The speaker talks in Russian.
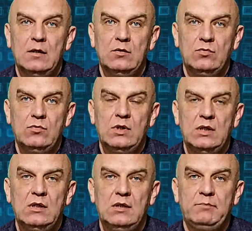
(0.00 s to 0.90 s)
ну
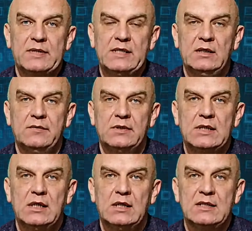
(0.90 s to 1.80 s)
и
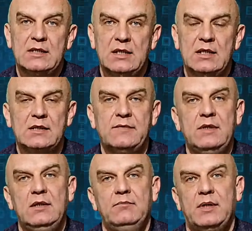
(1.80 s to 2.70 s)
последовательность
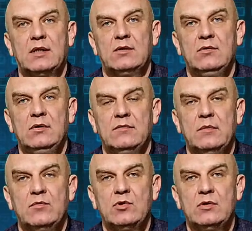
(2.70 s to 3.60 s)
действий, при которых
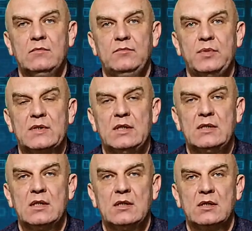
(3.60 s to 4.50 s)
мы можем
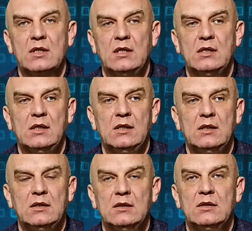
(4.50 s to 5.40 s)
писать
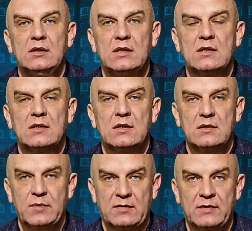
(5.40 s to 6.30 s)
содержательные
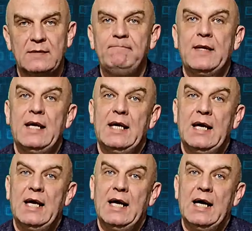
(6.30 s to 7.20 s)
тезисные справки.
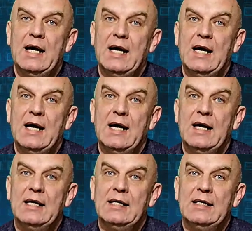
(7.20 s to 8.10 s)

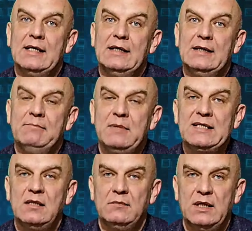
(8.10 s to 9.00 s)
А, мы
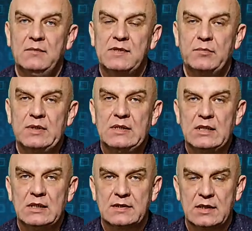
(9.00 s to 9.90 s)
занимаемся
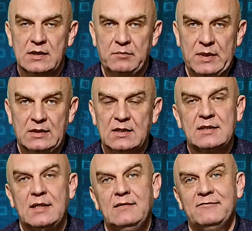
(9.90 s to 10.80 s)
понедельник, среда,
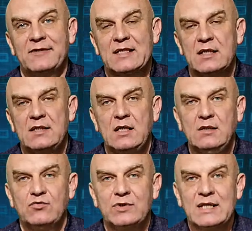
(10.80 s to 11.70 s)
пятница. В
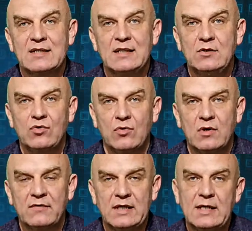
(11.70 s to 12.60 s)
воскресенье у нас
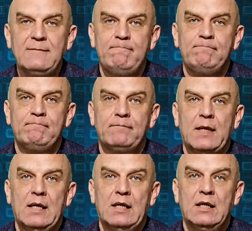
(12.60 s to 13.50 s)
итоговая
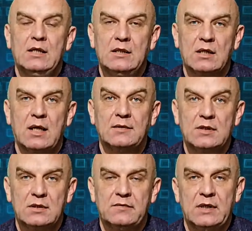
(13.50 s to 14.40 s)
игра,
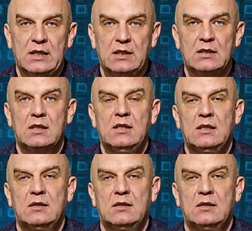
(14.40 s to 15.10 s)
деловая игра,